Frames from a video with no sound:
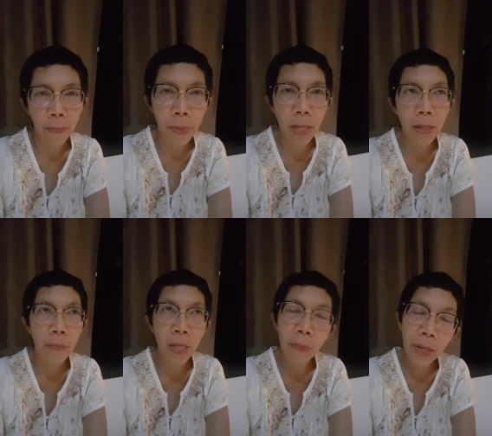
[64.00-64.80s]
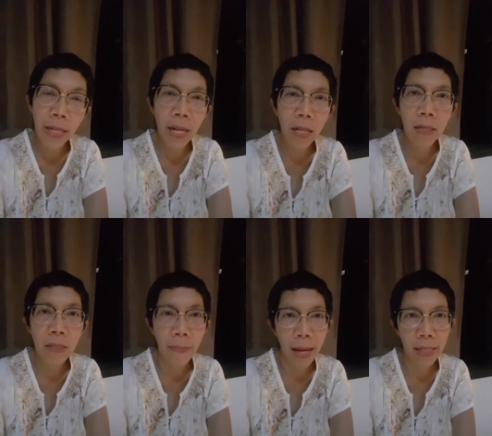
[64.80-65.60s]
นพี่ที่พี่เน้นเรื่อง
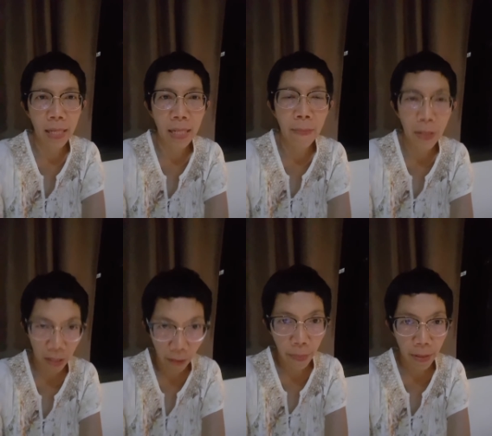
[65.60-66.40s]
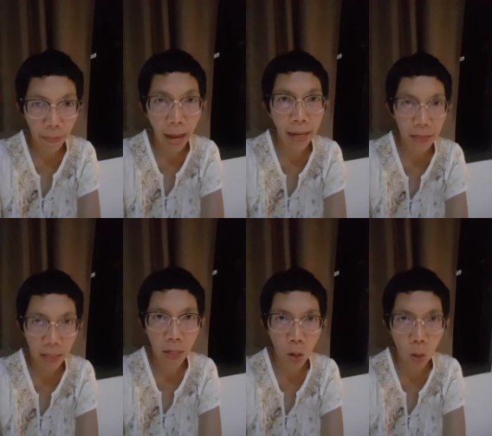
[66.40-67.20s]
สมาธินี่มันก็เป็นพาร์ทห
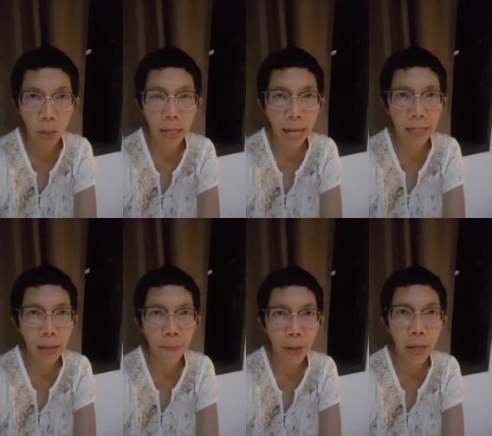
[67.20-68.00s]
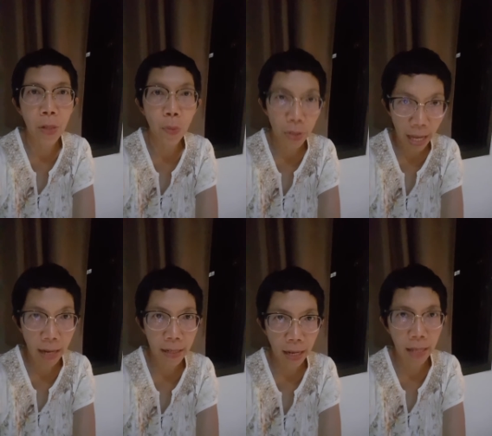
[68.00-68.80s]
นึ่งของการทำให้ลุกยั
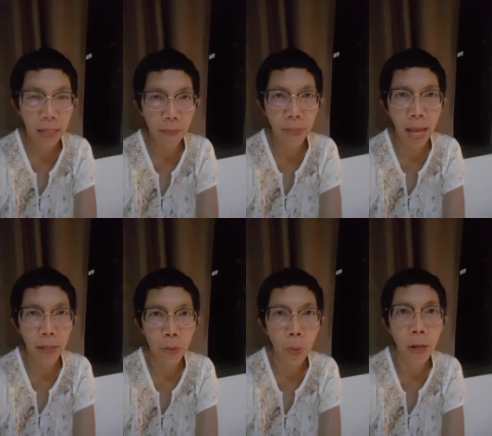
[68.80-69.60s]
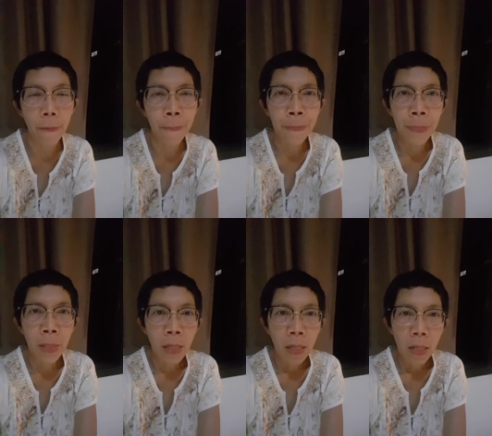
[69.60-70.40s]
งนะคะ คลิปยังด้วย
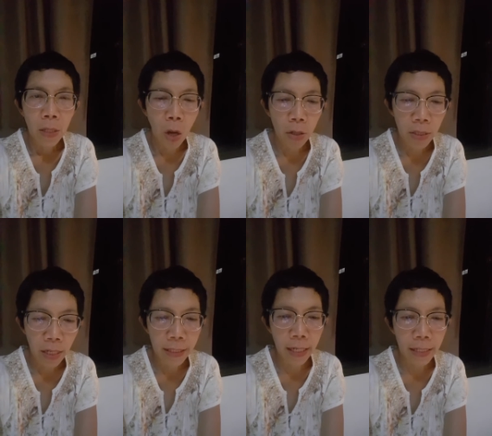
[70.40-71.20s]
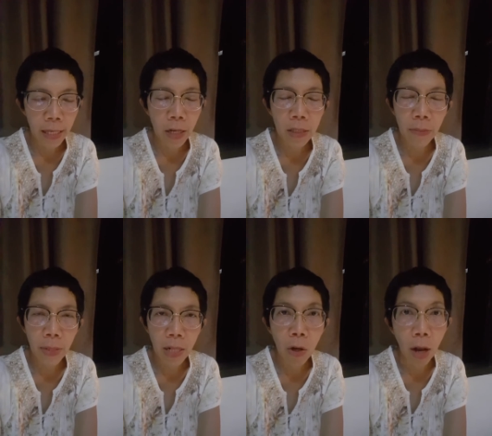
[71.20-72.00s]
นอกเหนือจากนี้ก็จะ
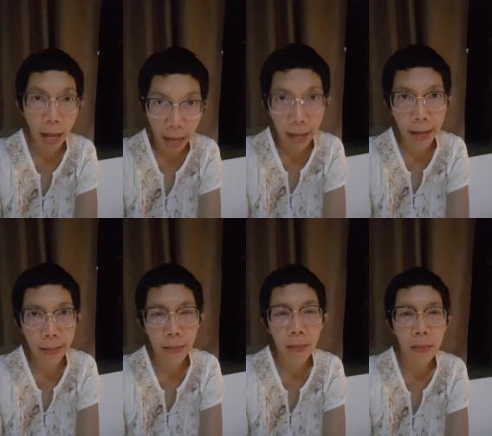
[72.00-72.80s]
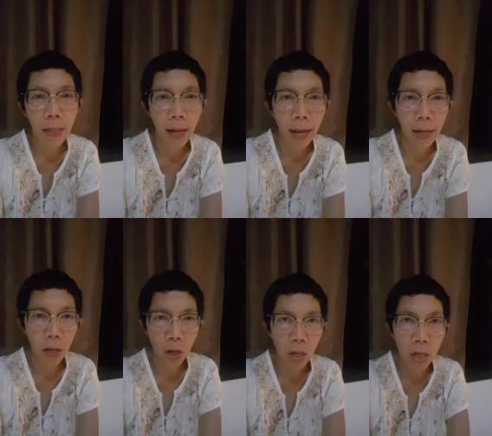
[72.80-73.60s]
มีเรื่องของอาหารนะคะ
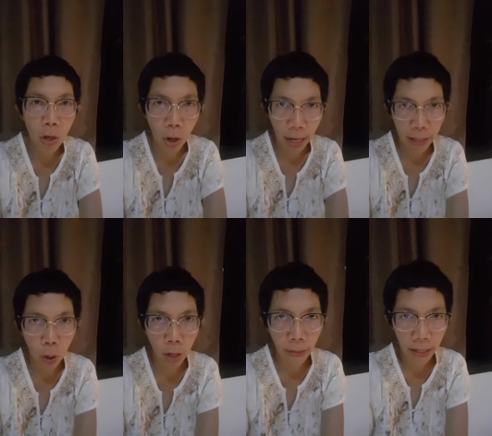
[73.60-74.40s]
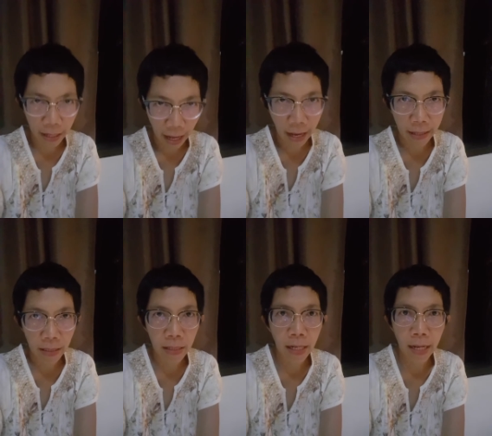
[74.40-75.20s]
แล้วก็เรื่องของงานออกกำลังกาย
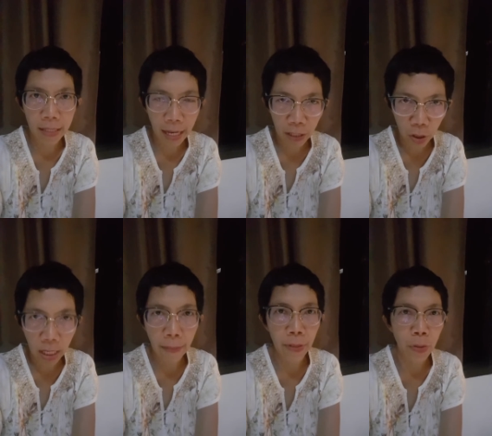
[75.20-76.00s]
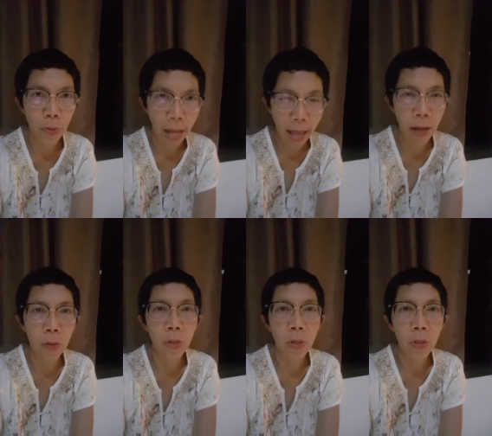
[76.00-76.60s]
ซึ่งหลาย ๆ ท่านก็ทำกันอยู่แล้ว